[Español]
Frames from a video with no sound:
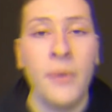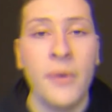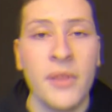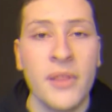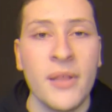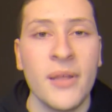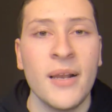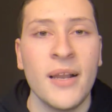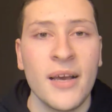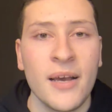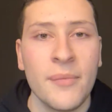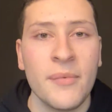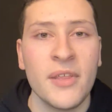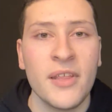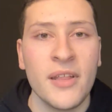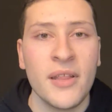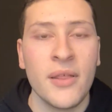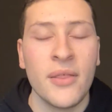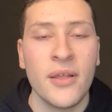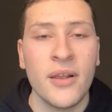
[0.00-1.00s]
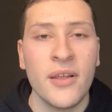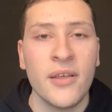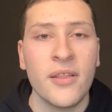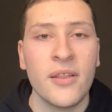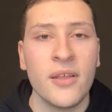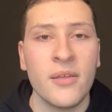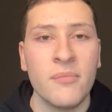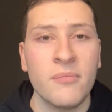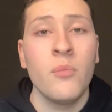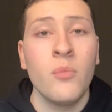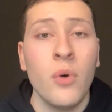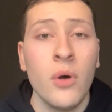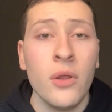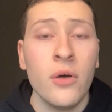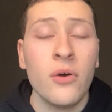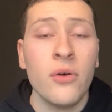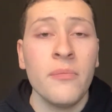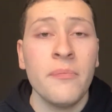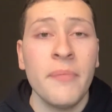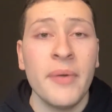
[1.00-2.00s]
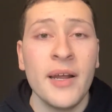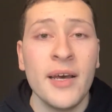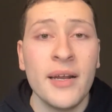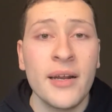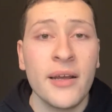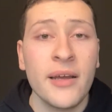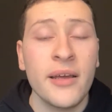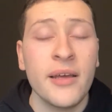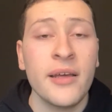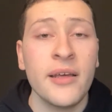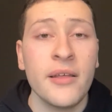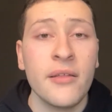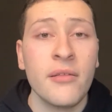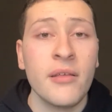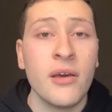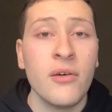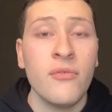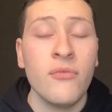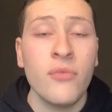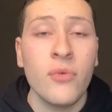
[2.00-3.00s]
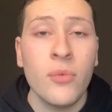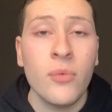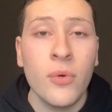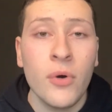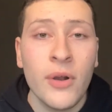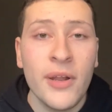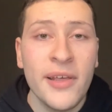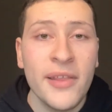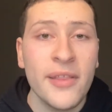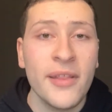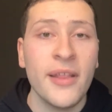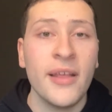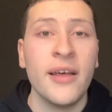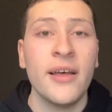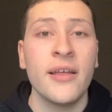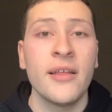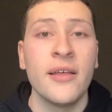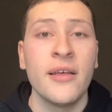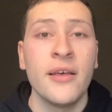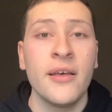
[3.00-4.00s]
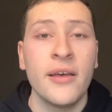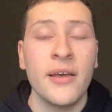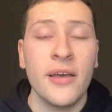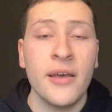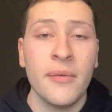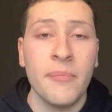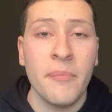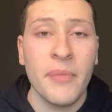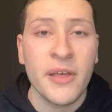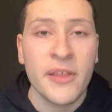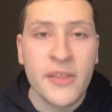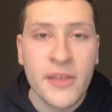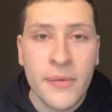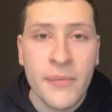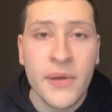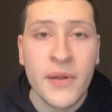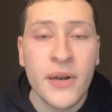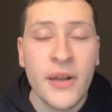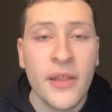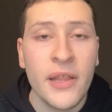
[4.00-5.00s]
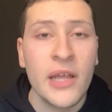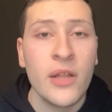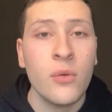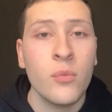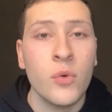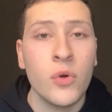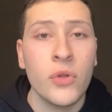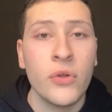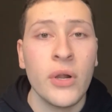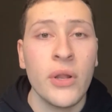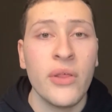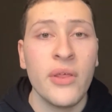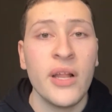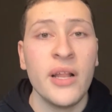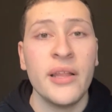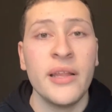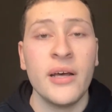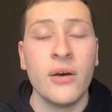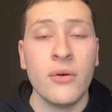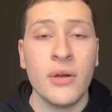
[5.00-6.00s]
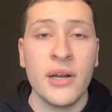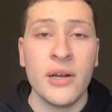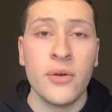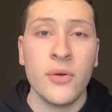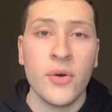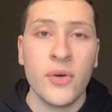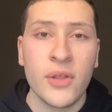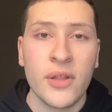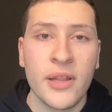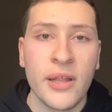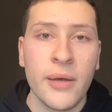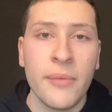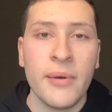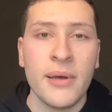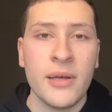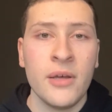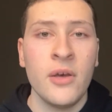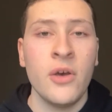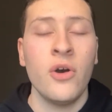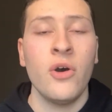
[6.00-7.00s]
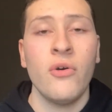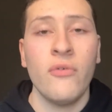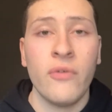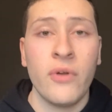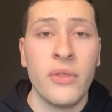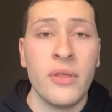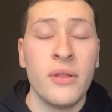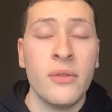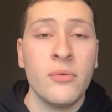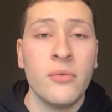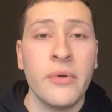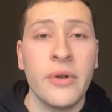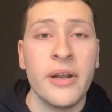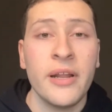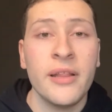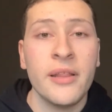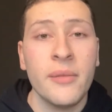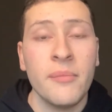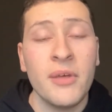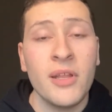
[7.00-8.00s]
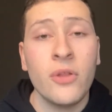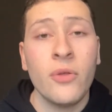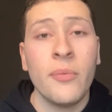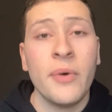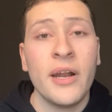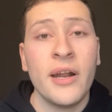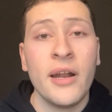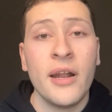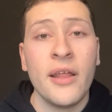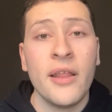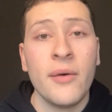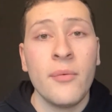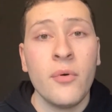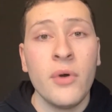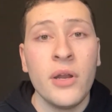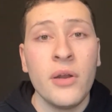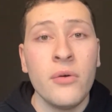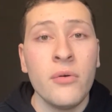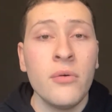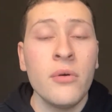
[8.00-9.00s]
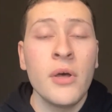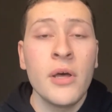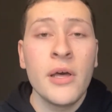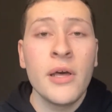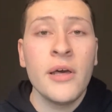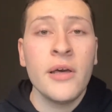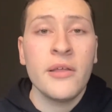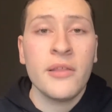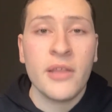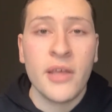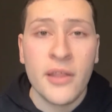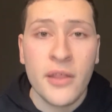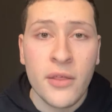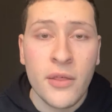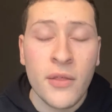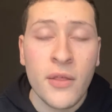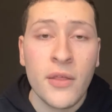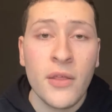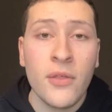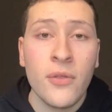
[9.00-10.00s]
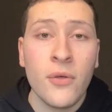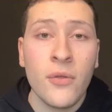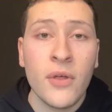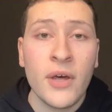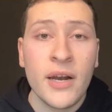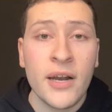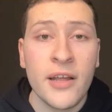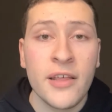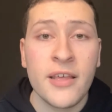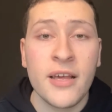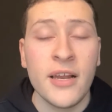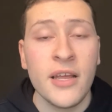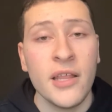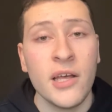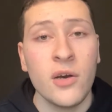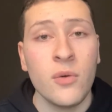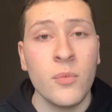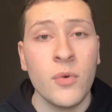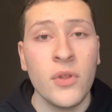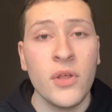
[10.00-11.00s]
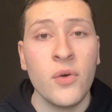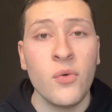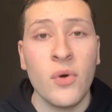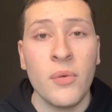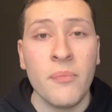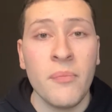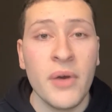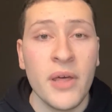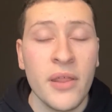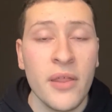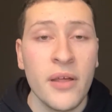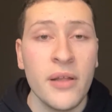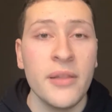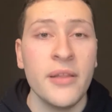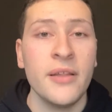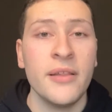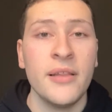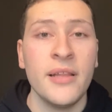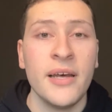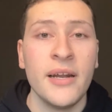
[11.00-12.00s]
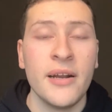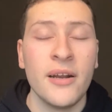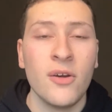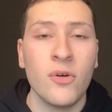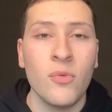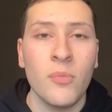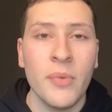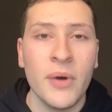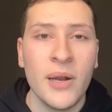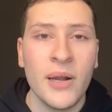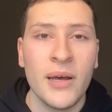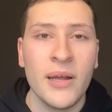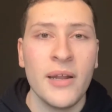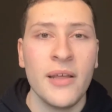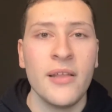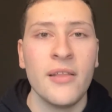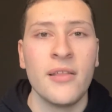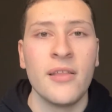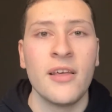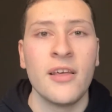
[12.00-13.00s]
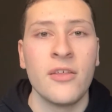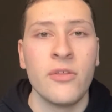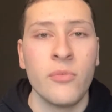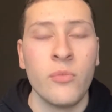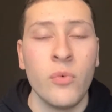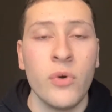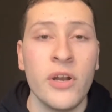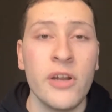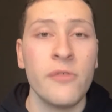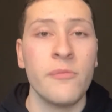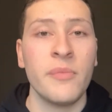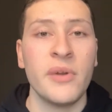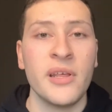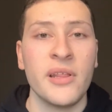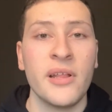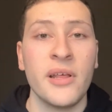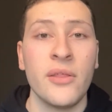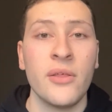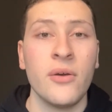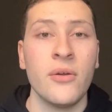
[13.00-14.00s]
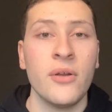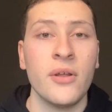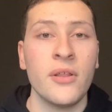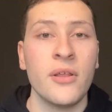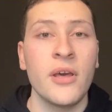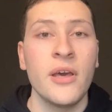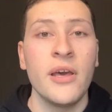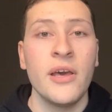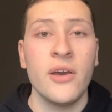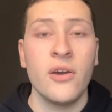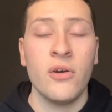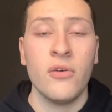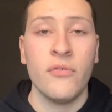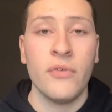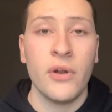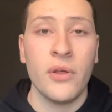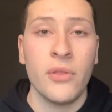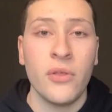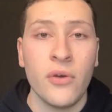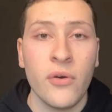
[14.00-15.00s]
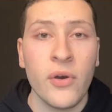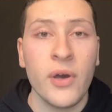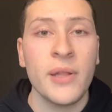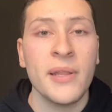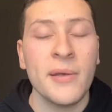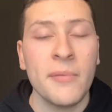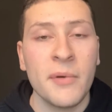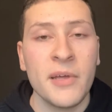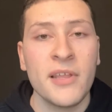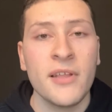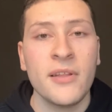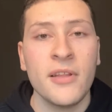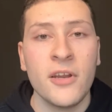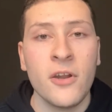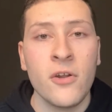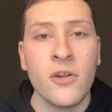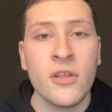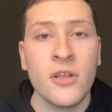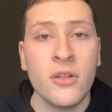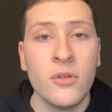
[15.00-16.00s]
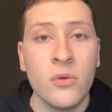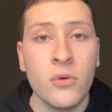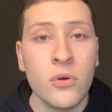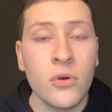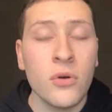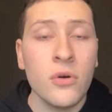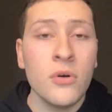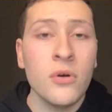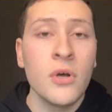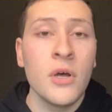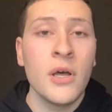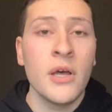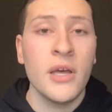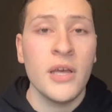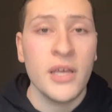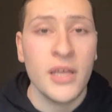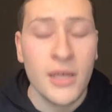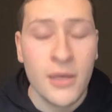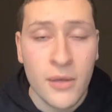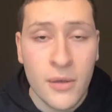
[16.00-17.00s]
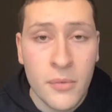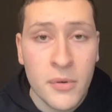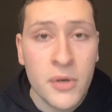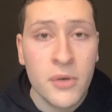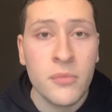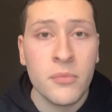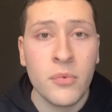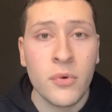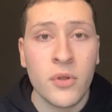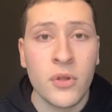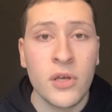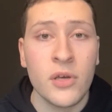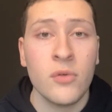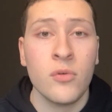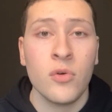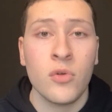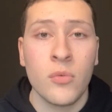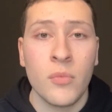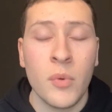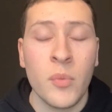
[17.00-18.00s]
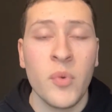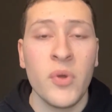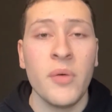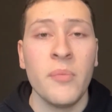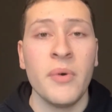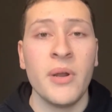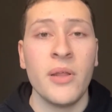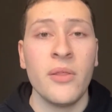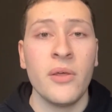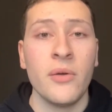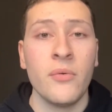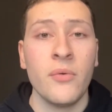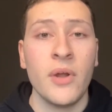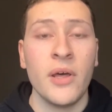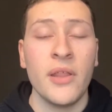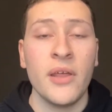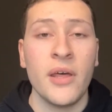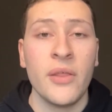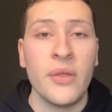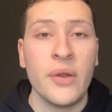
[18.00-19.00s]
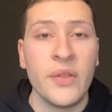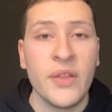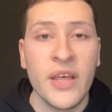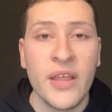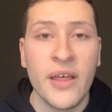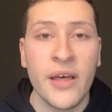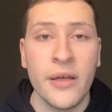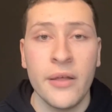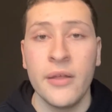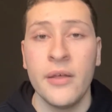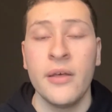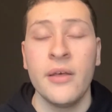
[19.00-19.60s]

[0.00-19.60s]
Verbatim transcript: a vestir la camiseta celeste. Puedo comprar que sea un futbolista que, pese a haberle dado mucho al Celta, ahora no estaba ofreciendo un rendimiento para nada bueno se ha decidido darle salida, como digo, en vez de intentar recuperar esas buenas prestaciones que ofreció en etapas anteriores del turco. Y bueno, pues incluso me puede parecer una idea acertada.